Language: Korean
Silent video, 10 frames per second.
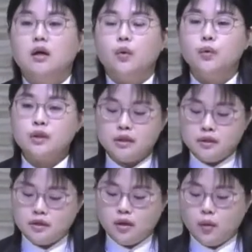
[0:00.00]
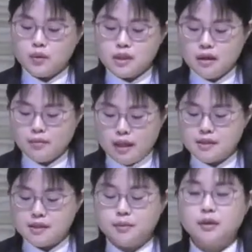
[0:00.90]
오늘 5장
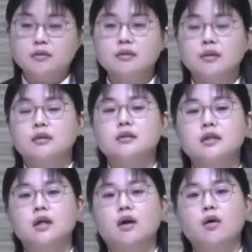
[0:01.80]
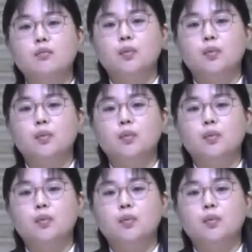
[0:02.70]
말씀은 드디어